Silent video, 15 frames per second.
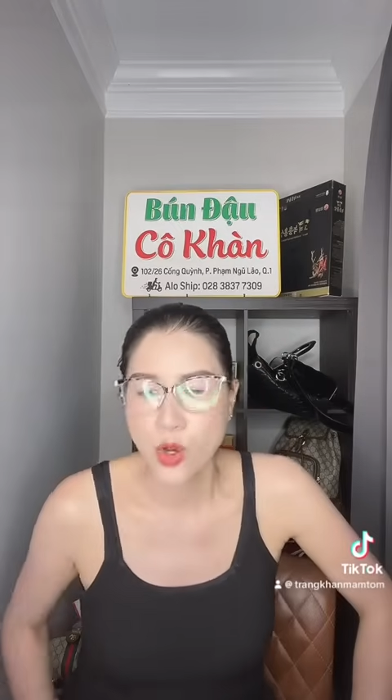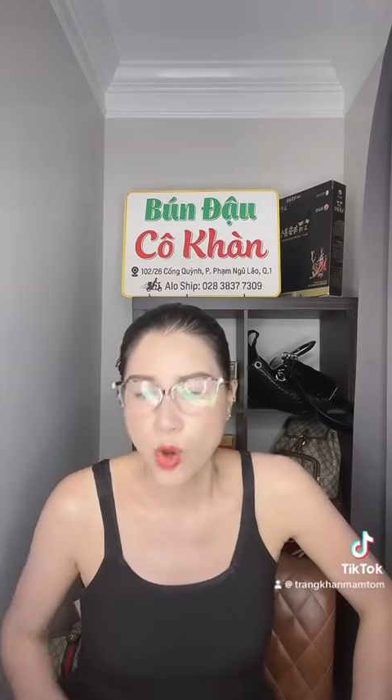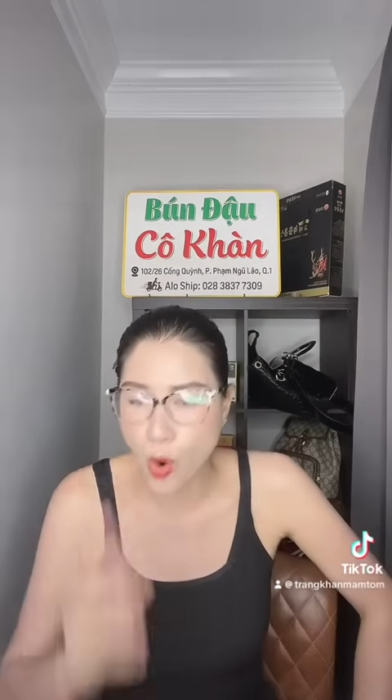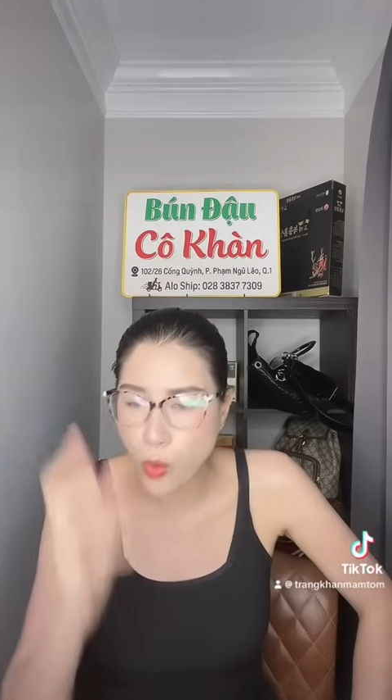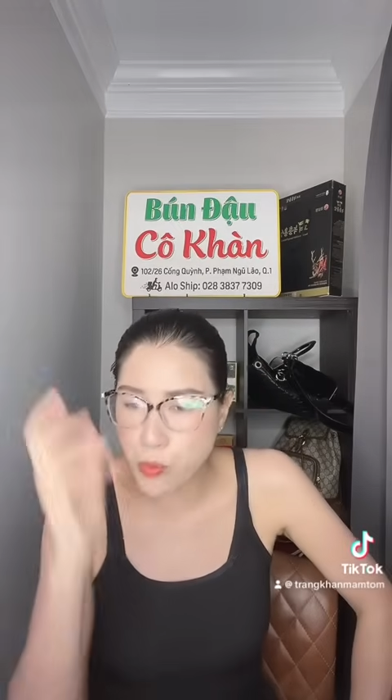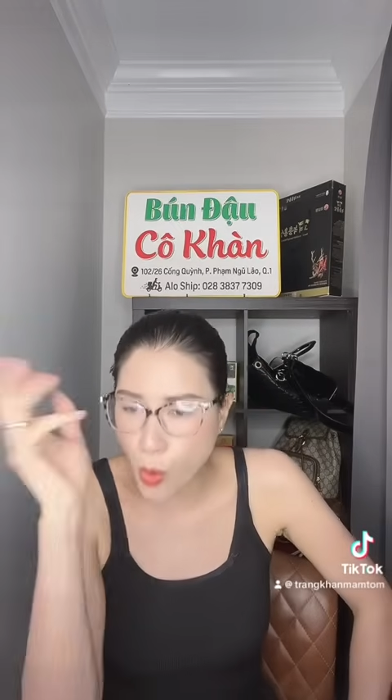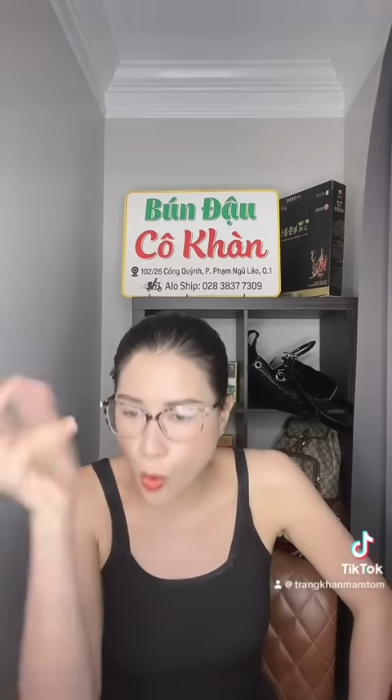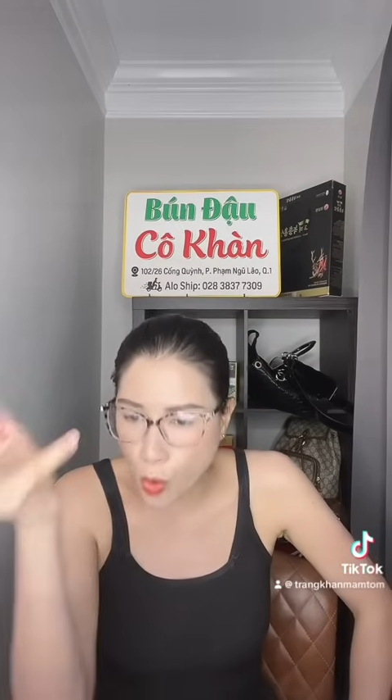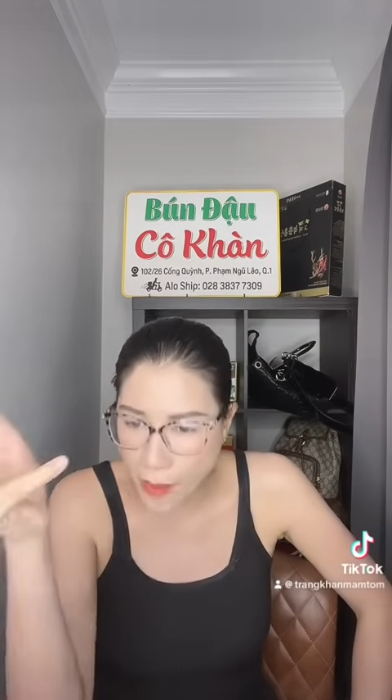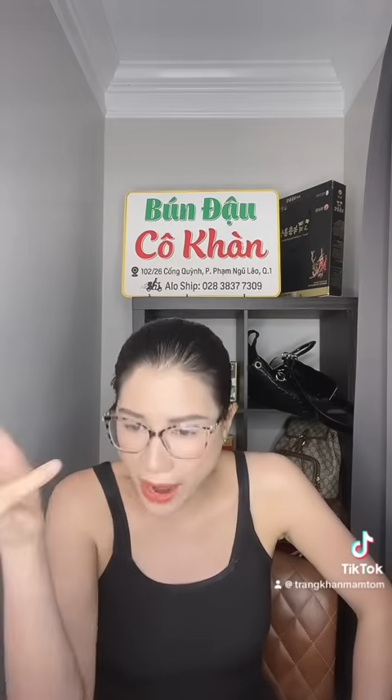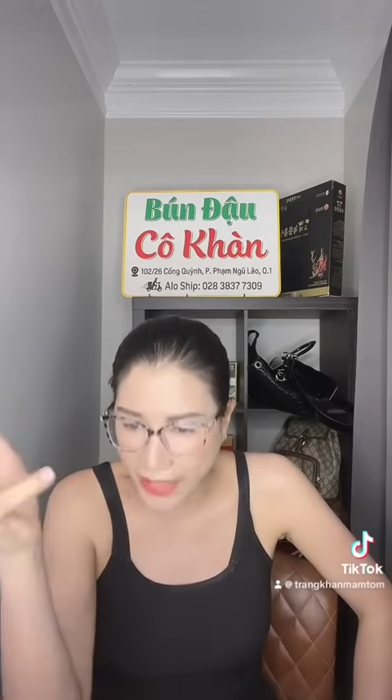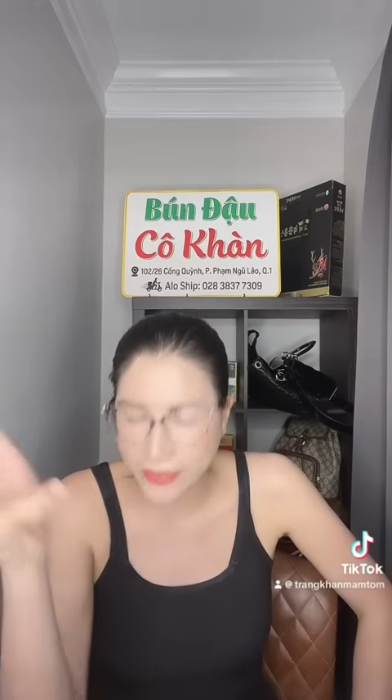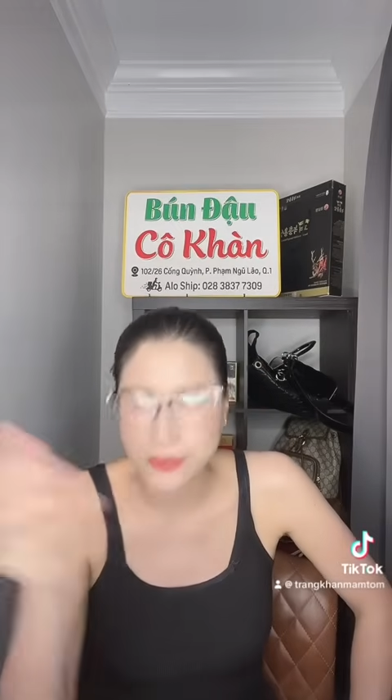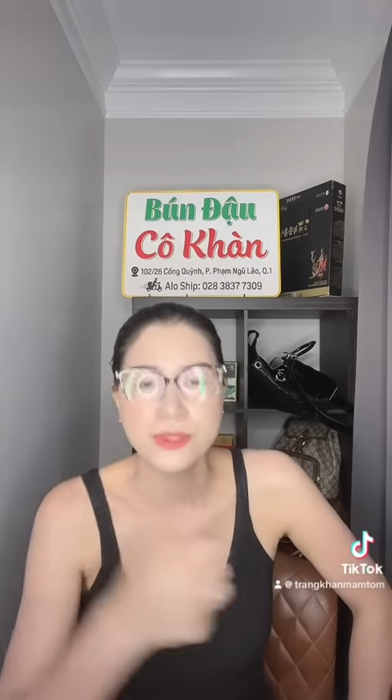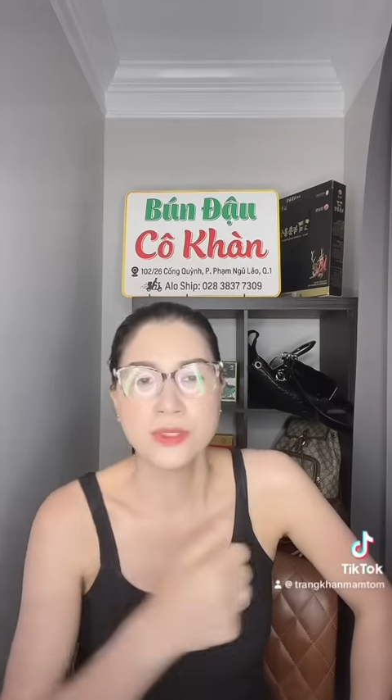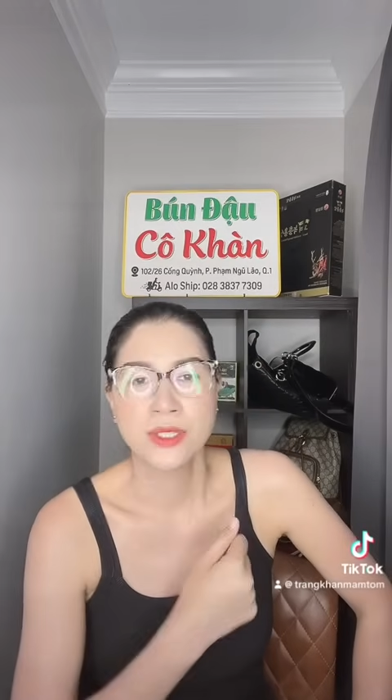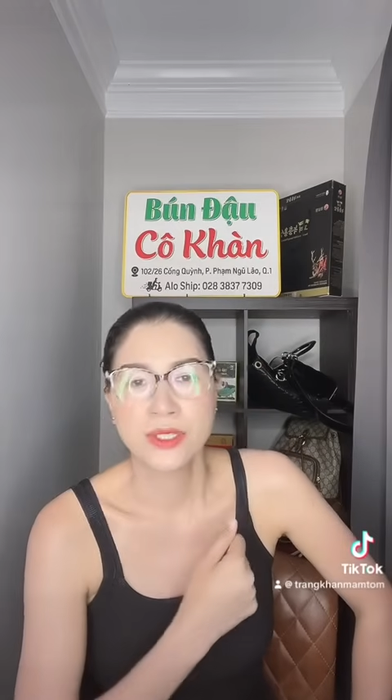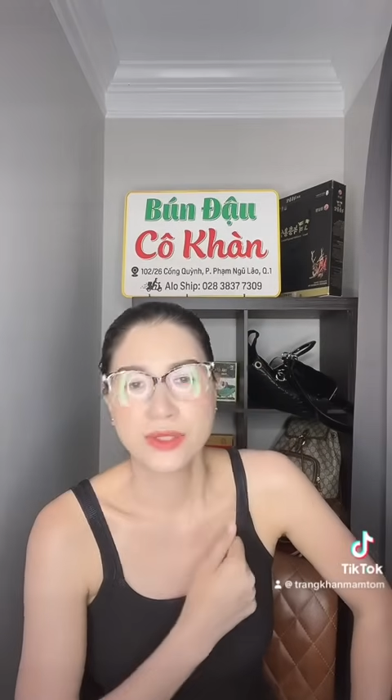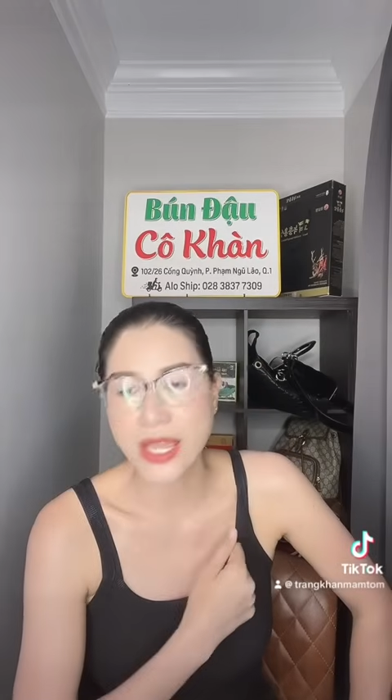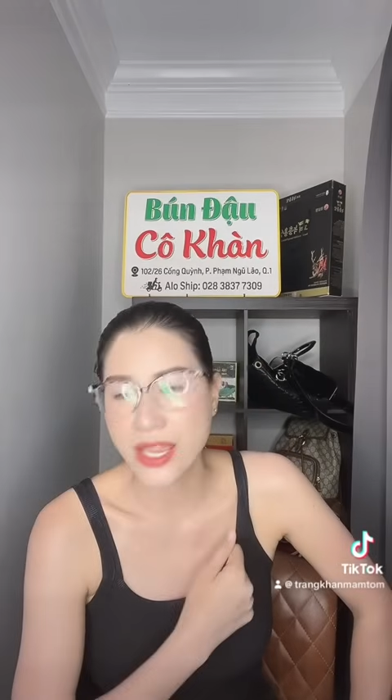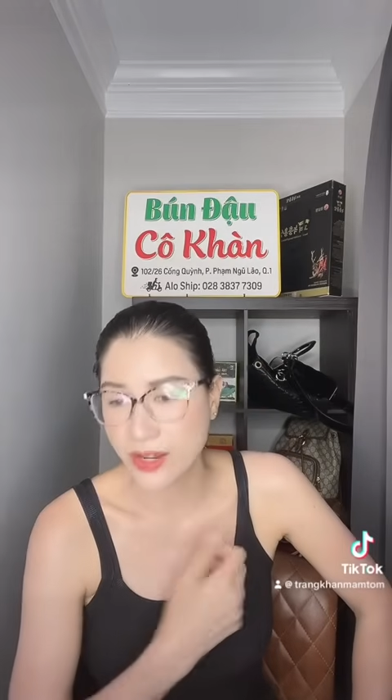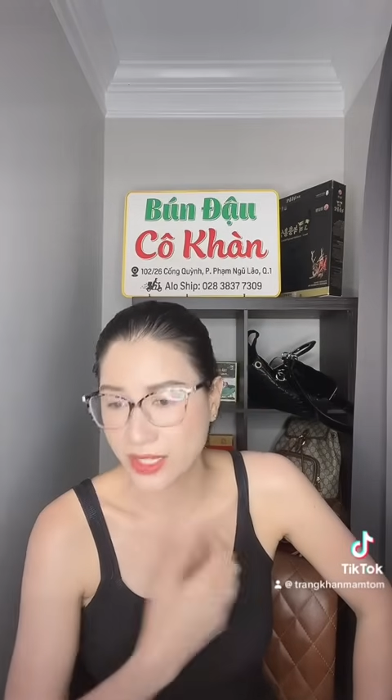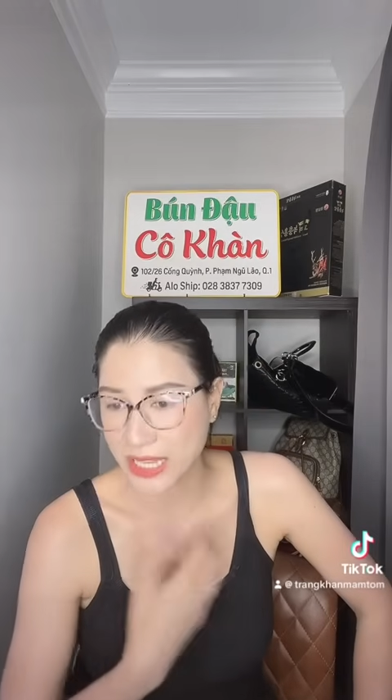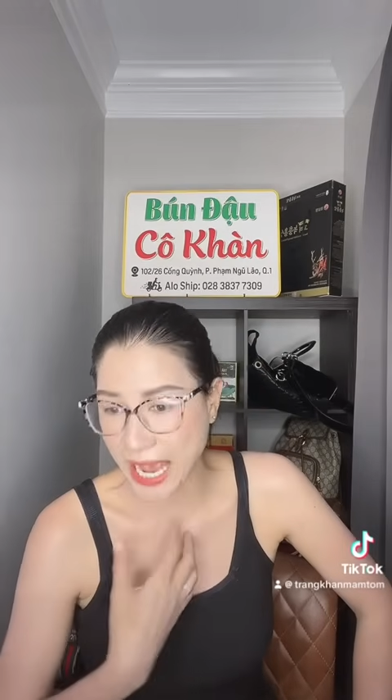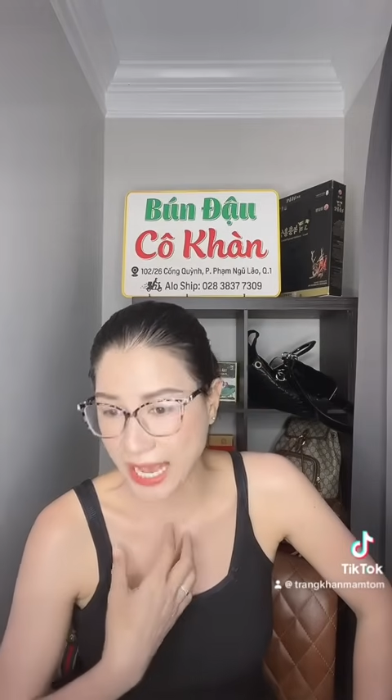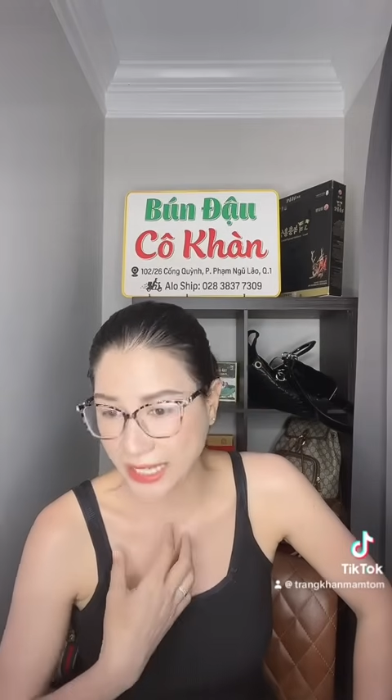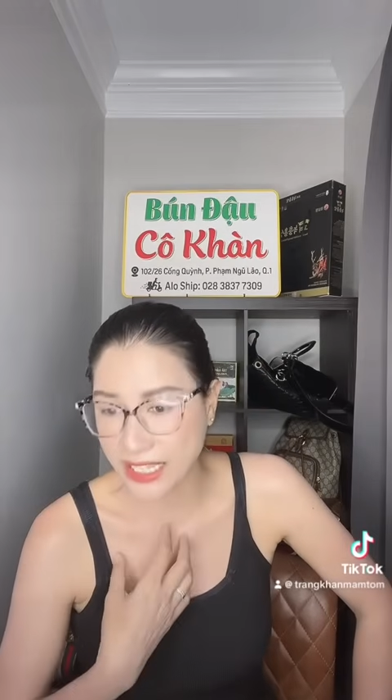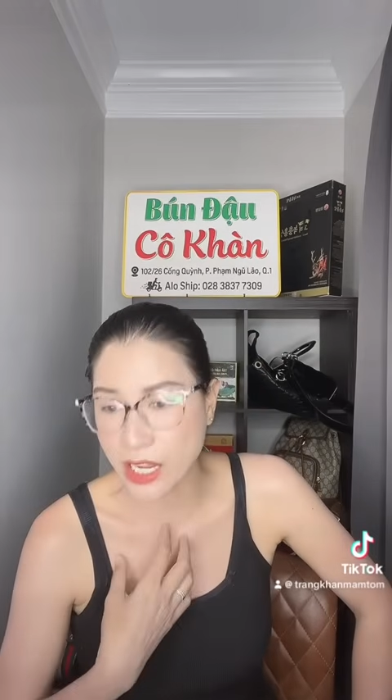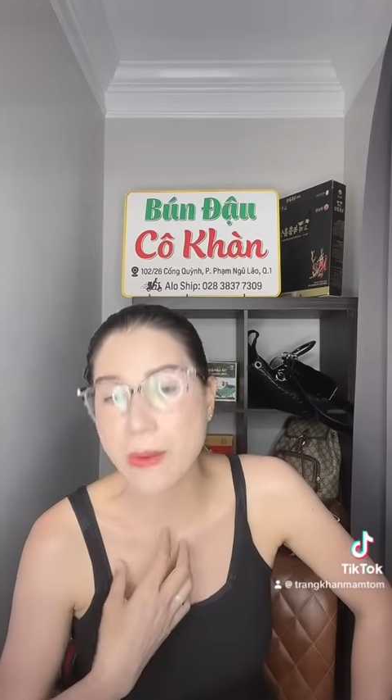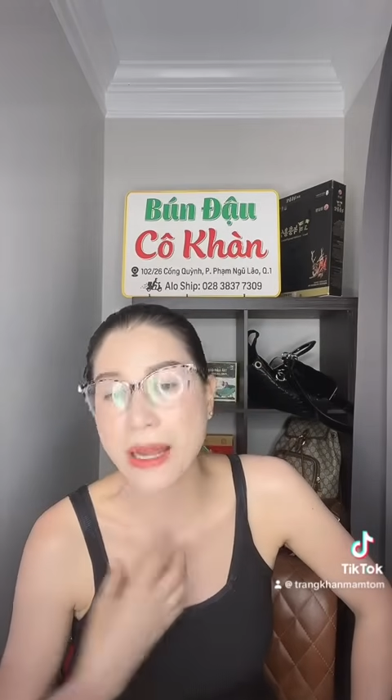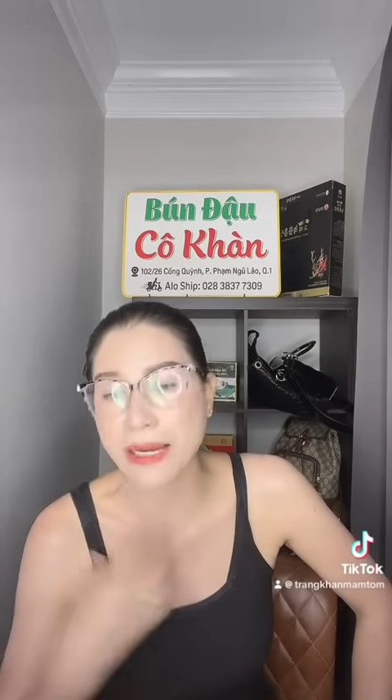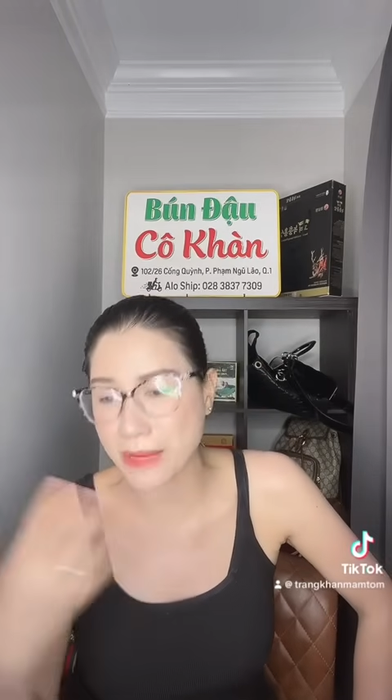ủng hộ bạn để người ta ăn nếu bạn